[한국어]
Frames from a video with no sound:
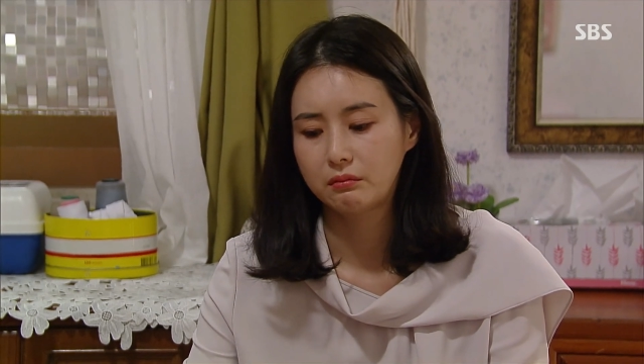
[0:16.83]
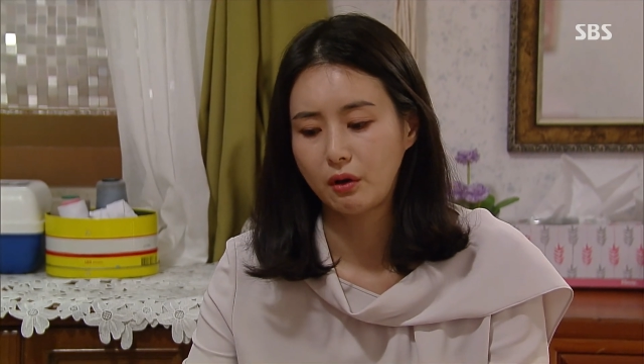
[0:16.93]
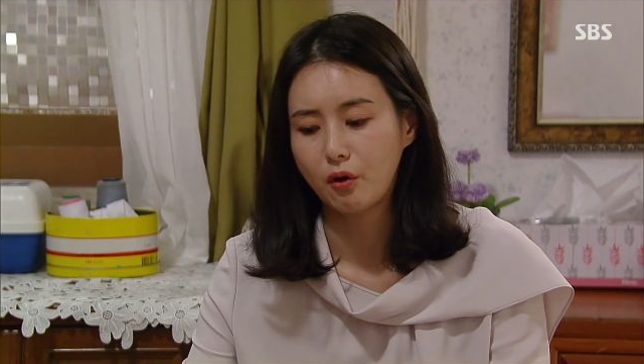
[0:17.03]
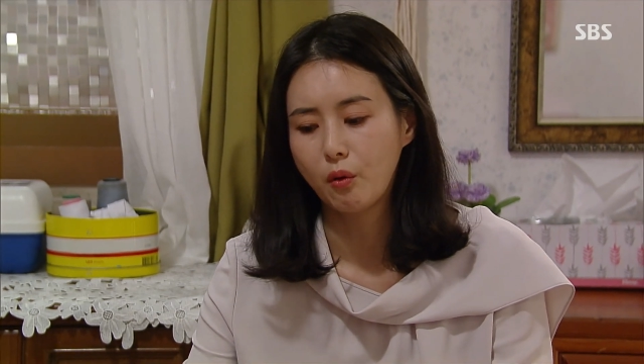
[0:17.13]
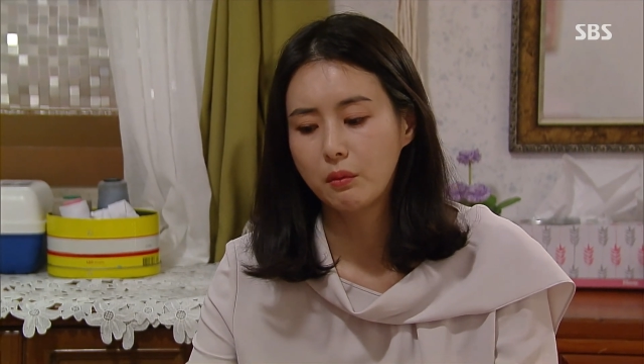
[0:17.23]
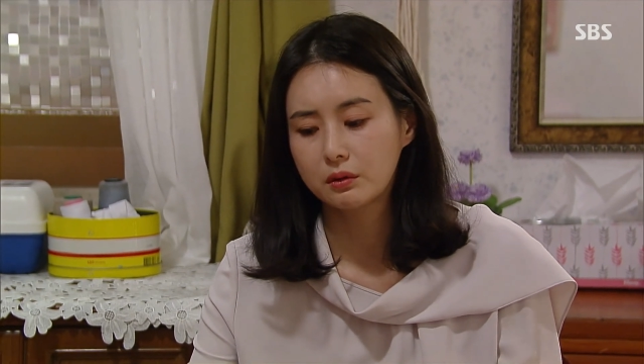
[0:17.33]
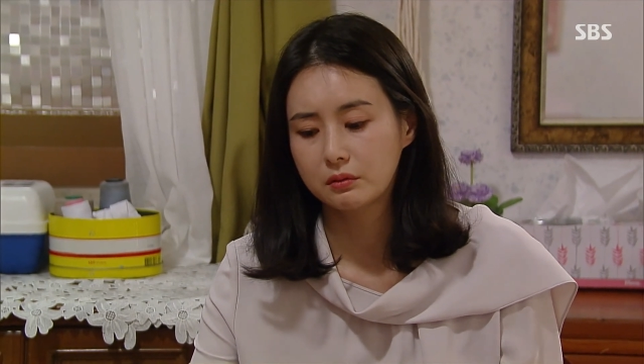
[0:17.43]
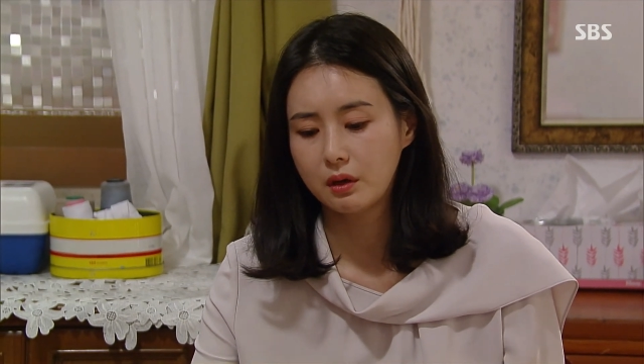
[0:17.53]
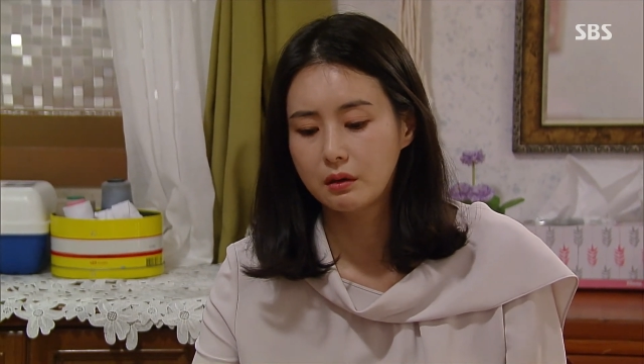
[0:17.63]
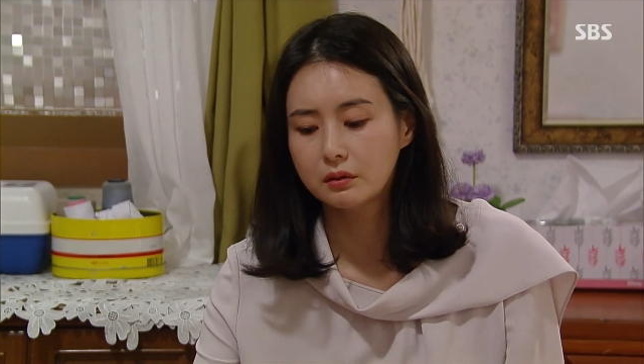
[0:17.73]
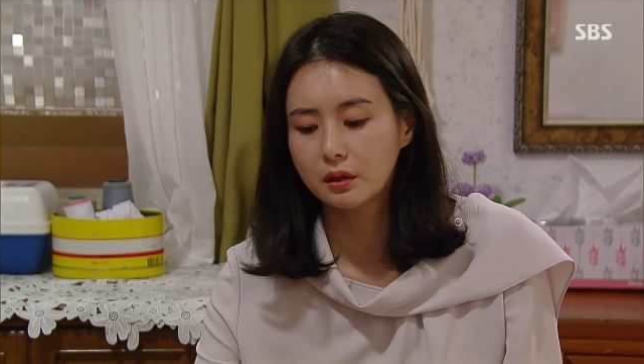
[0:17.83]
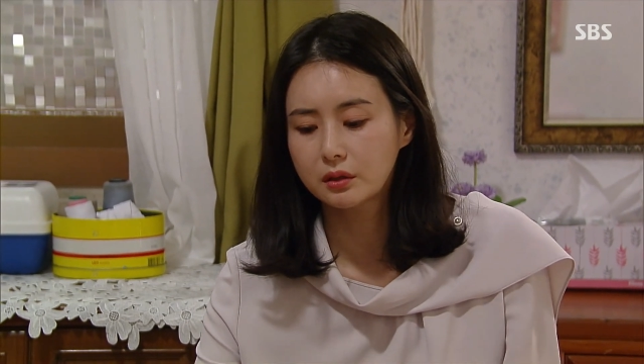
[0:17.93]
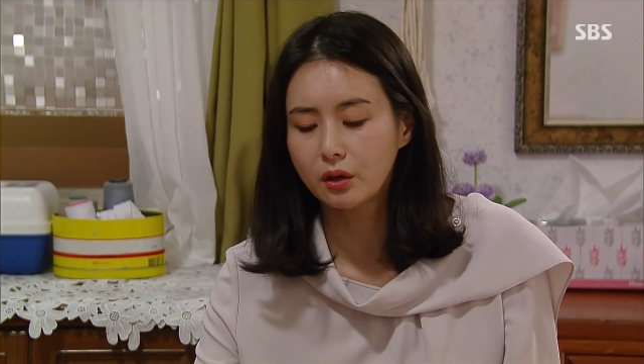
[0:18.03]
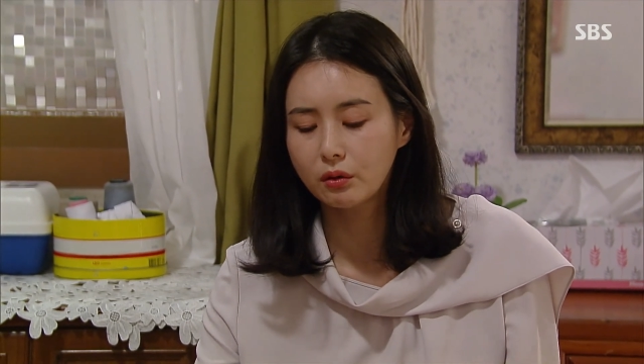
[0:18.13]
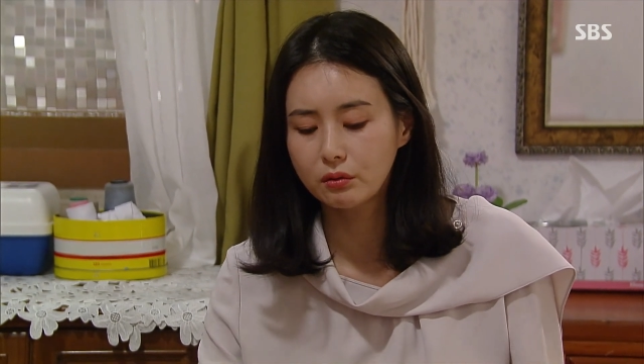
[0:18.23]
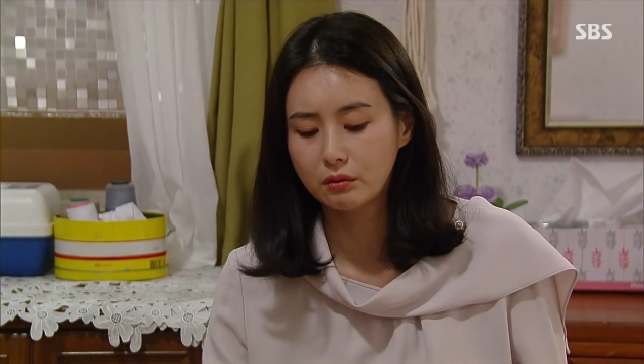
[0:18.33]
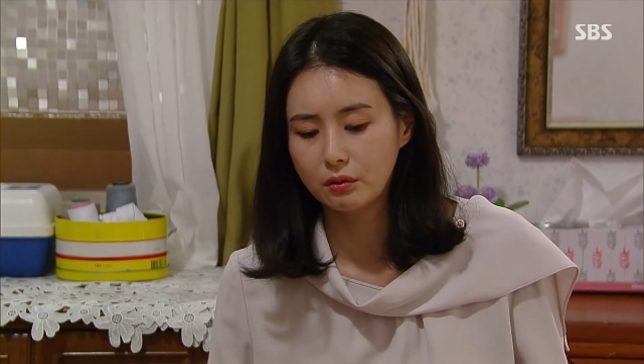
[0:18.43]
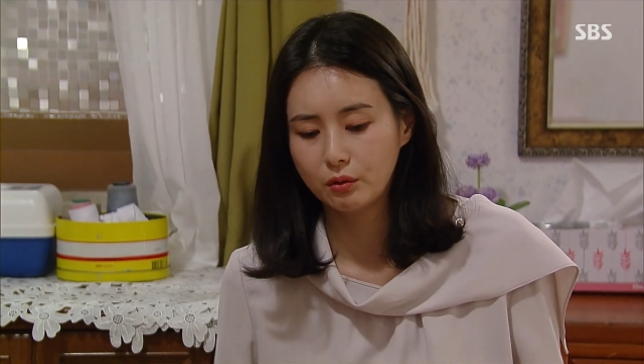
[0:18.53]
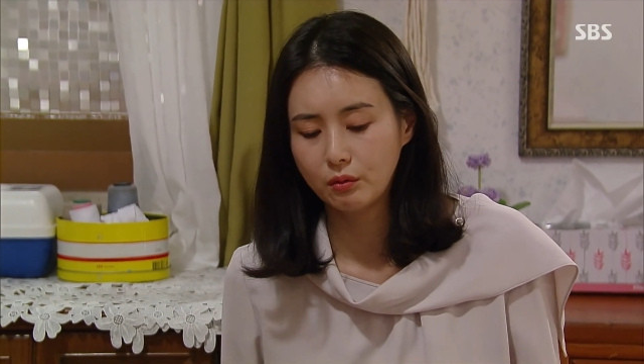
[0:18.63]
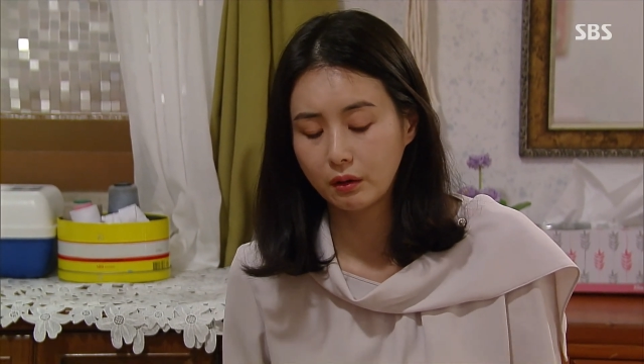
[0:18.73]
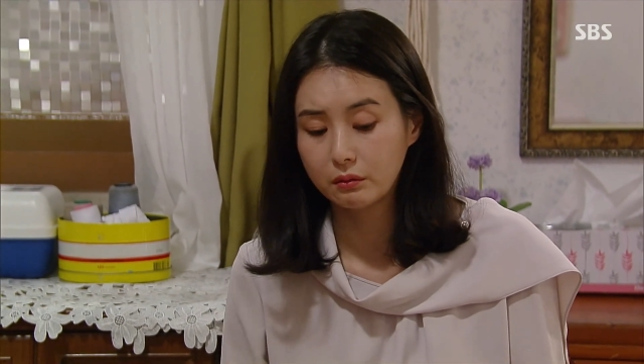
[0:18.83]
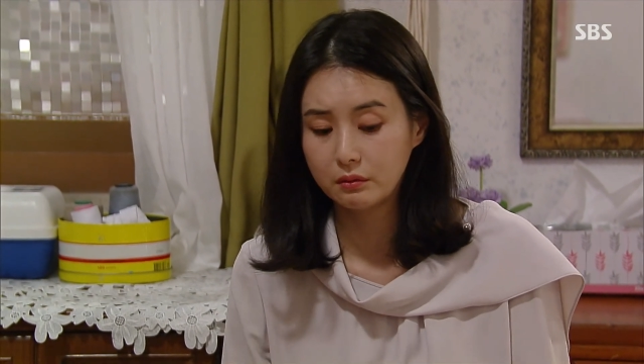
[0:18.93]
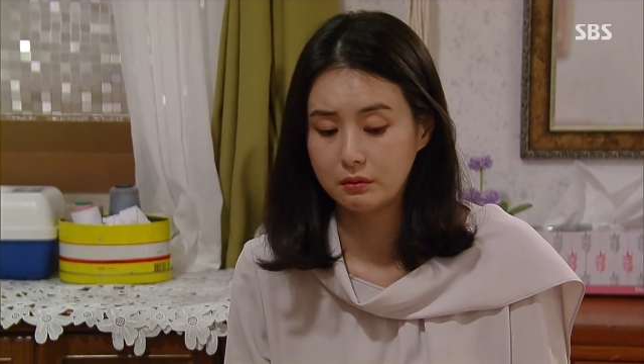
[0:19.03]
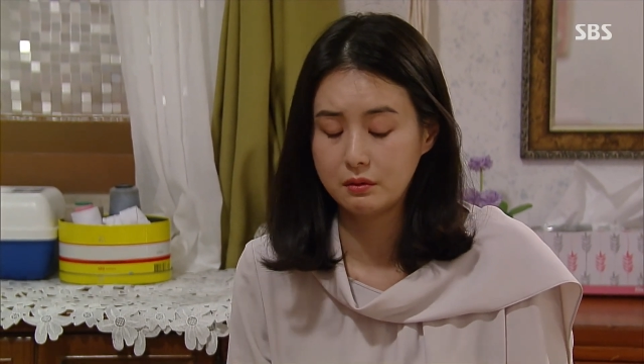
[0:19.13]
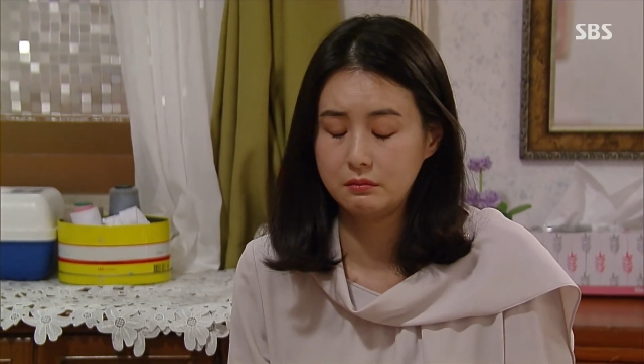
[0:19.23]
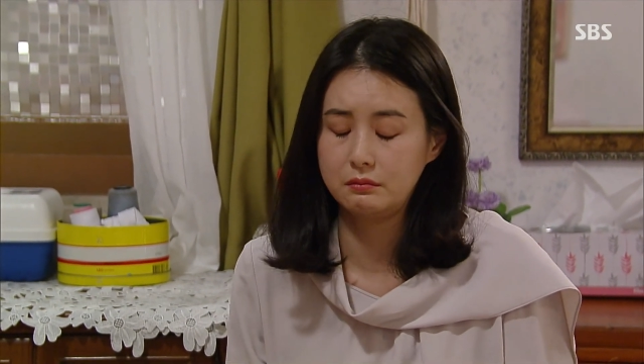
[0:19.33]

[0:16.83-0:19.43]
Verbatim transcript: 내가 엄마 생일상 차려드리려고 왔는데.